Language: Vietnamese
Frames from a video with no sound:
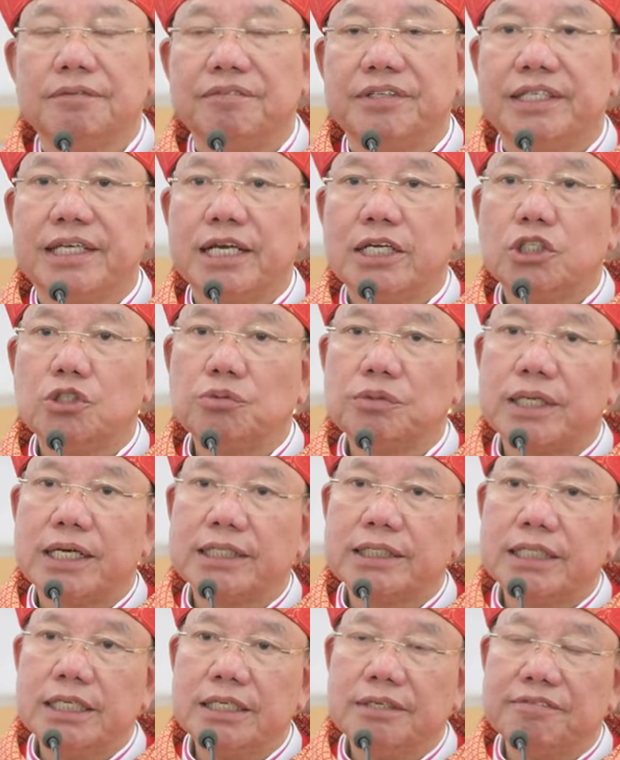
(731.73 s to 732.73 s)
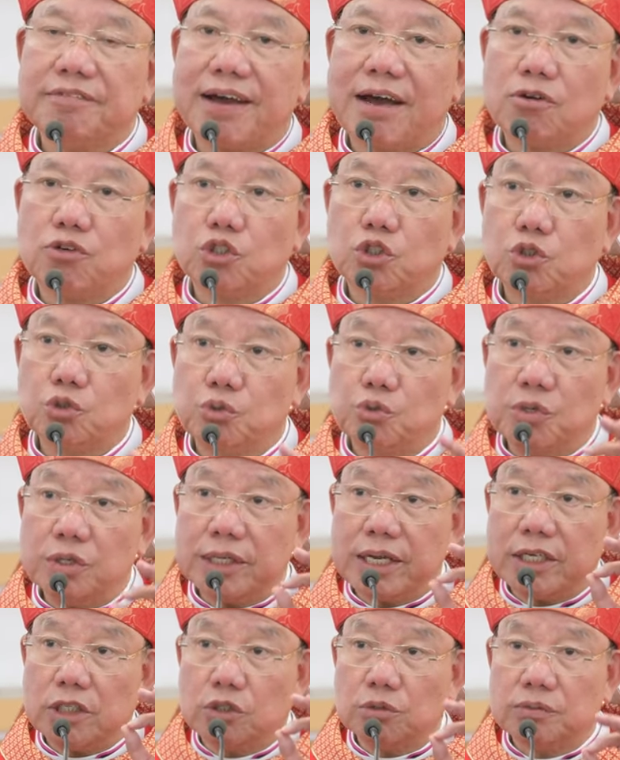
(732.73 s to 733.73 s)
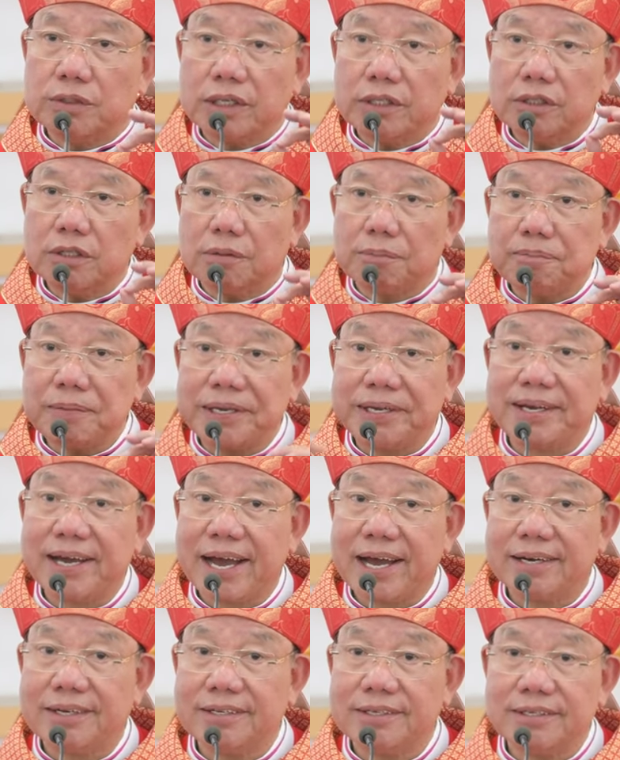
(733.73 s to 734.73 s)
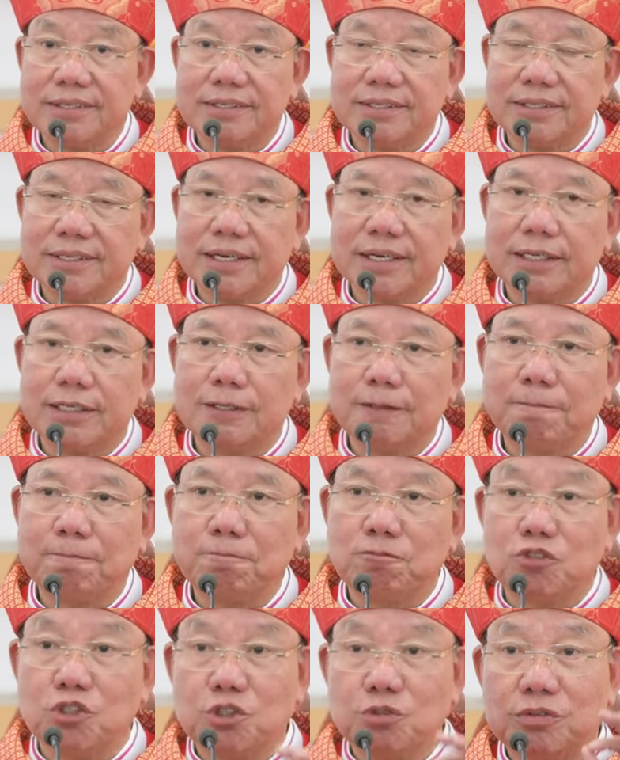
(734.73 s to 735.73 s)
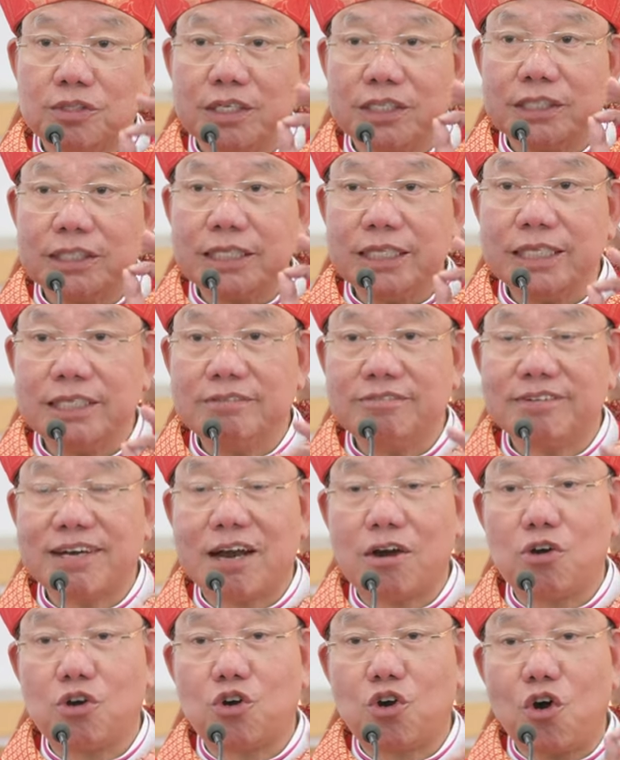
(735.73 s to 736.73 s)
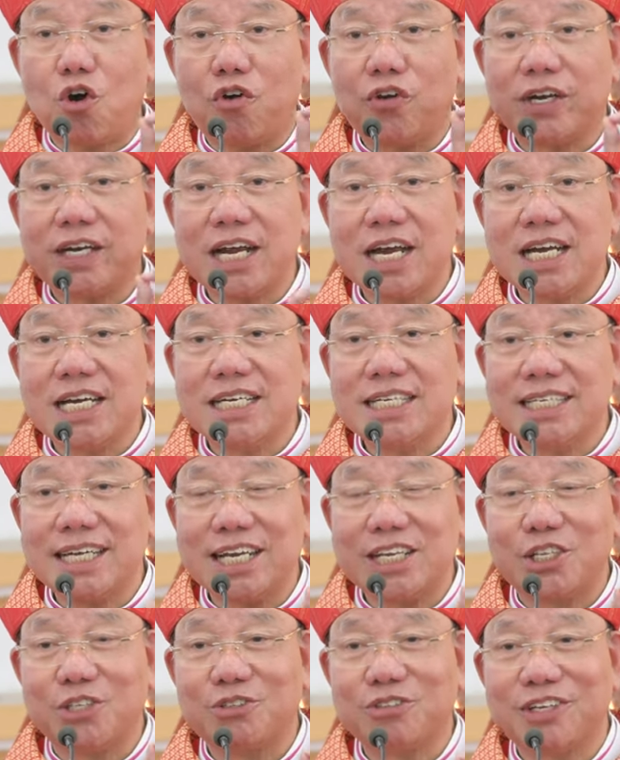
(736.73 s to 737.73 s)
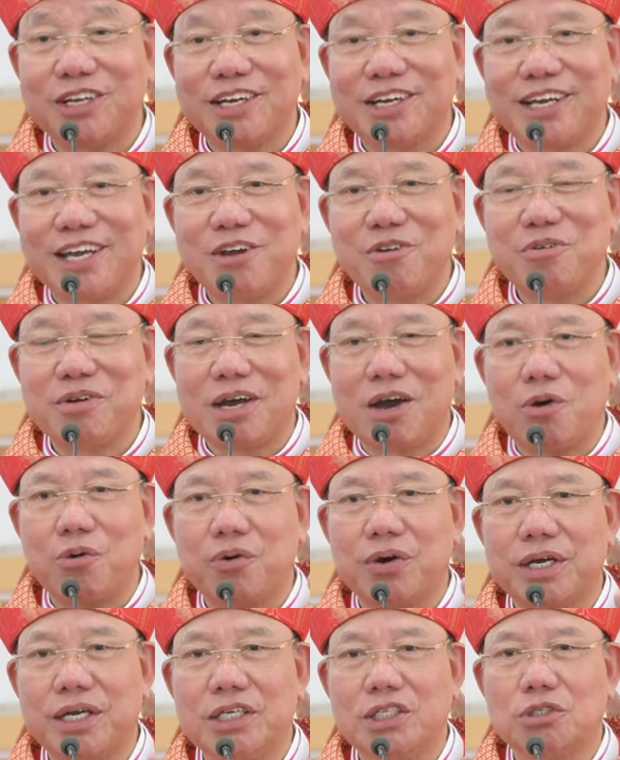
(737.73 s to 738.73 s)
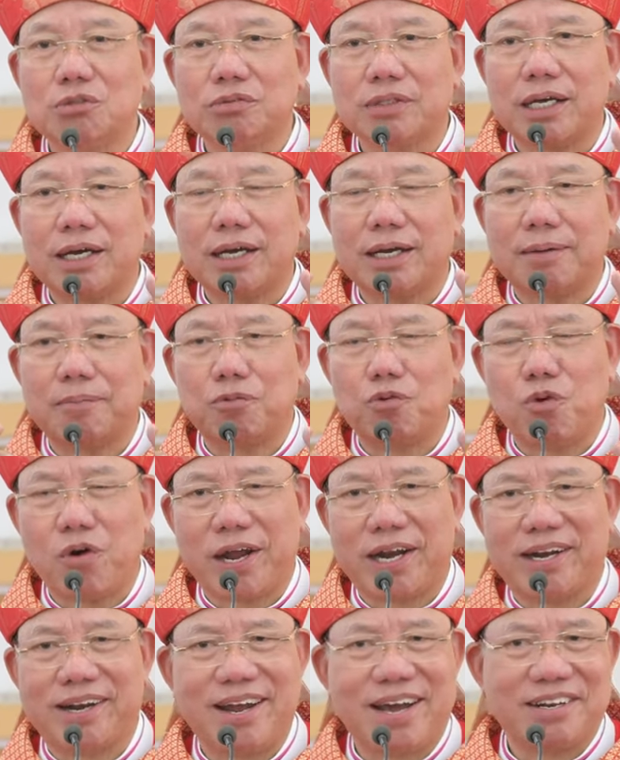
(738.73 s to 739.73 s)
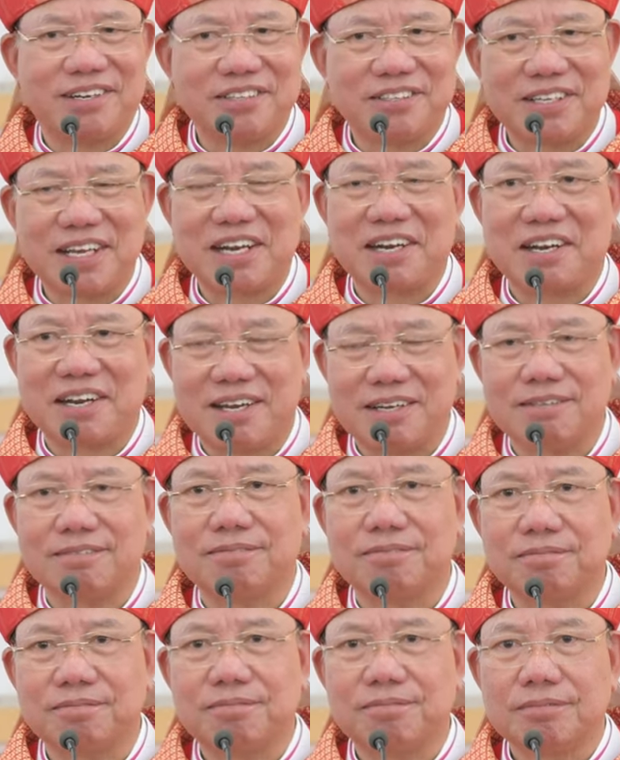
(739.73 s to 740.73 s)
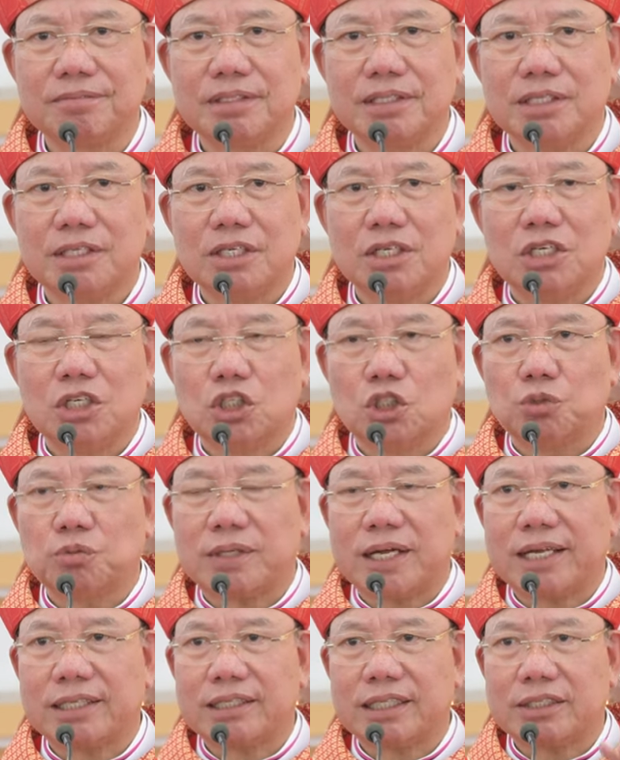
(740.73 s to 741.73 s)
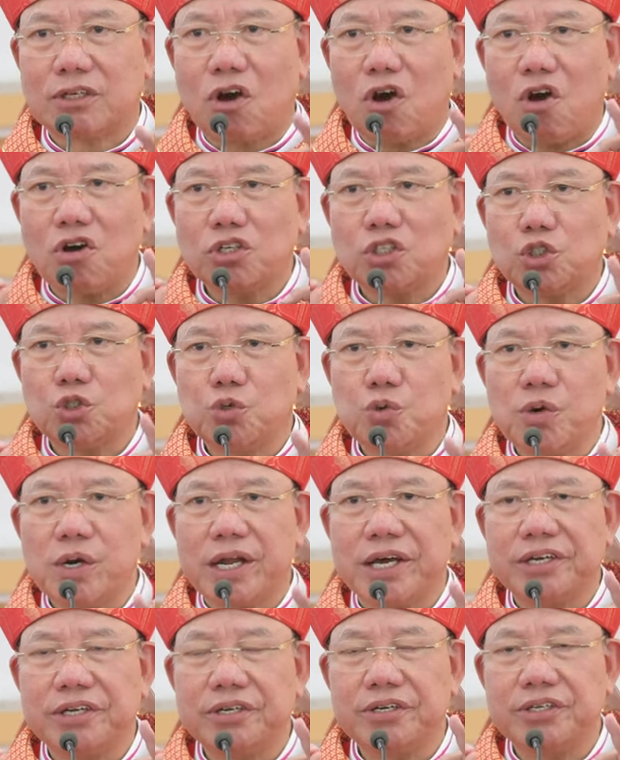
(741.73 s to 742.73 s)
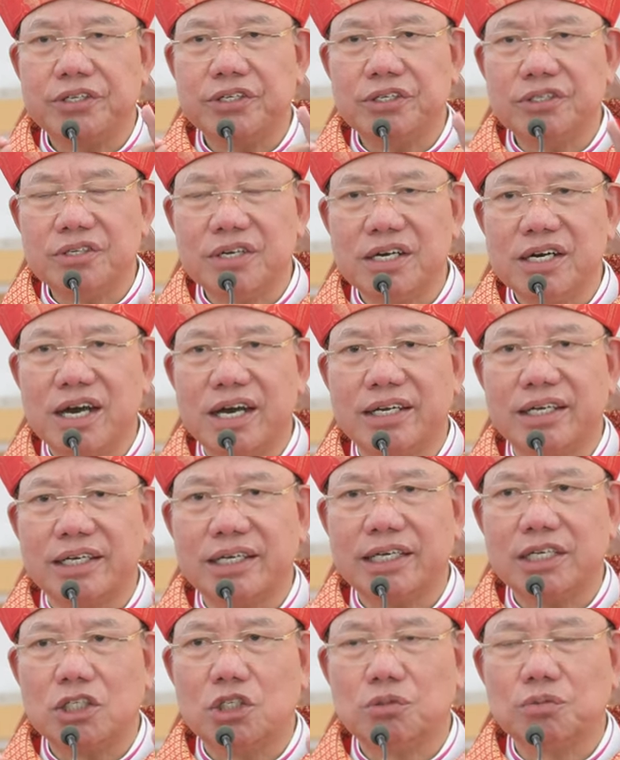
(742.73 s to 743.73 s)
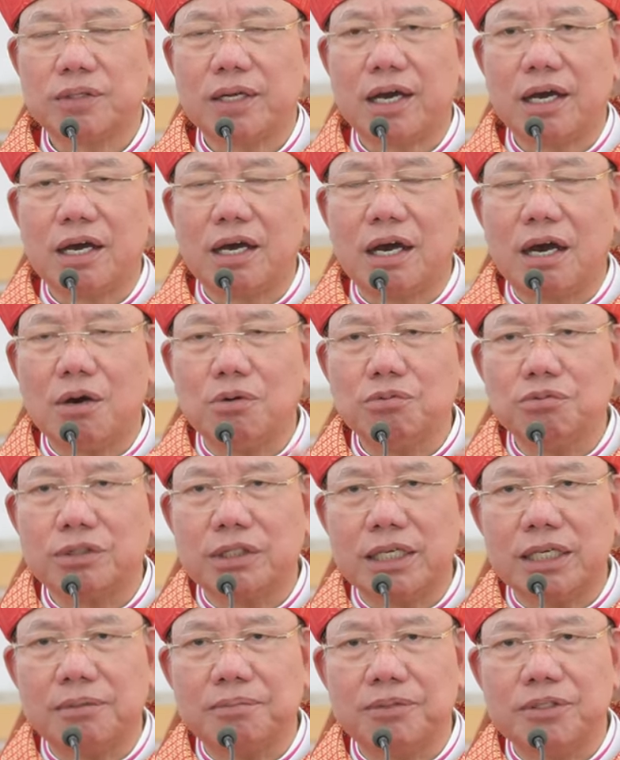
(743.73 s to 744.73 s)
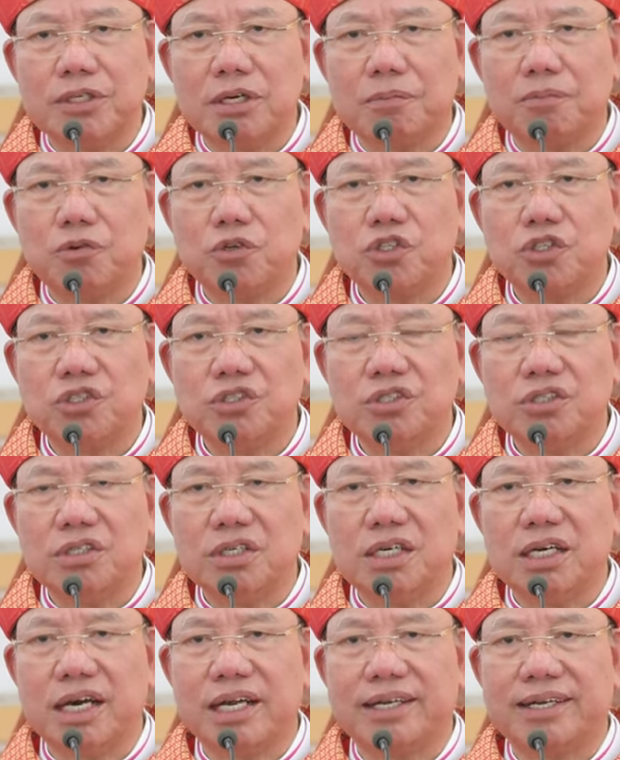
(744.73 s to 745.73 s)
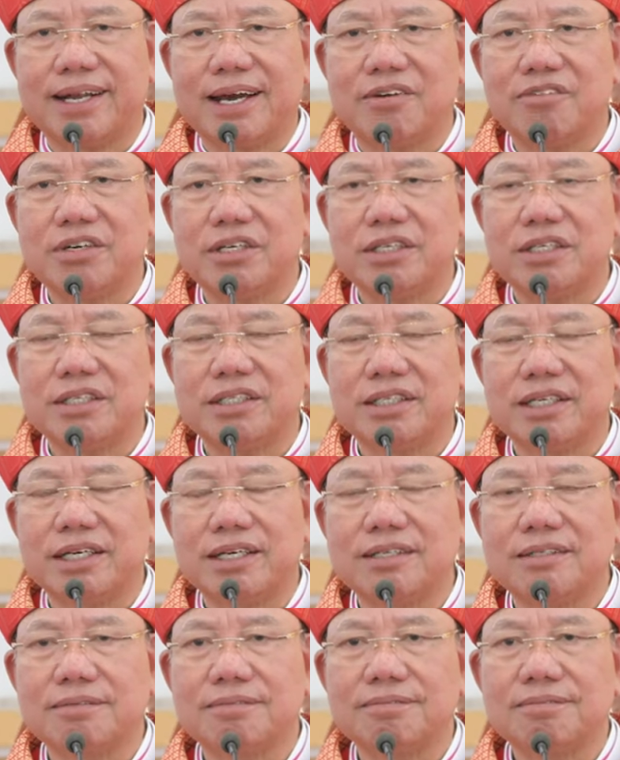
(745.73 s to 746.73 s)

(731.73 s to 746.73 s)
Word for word: Vì thế chúng ta tin vào Chúa để chúng ta được bình an ở đời này. Chúng ta tin vào có đấng để chúng ta kêu cầu khi chúng ta gặp hoạn nạn gian nan. Chúng ta có Chúa là nơi nương ẩn khi chúng ta không tìm được một sự nương ẩn nào ở đời này.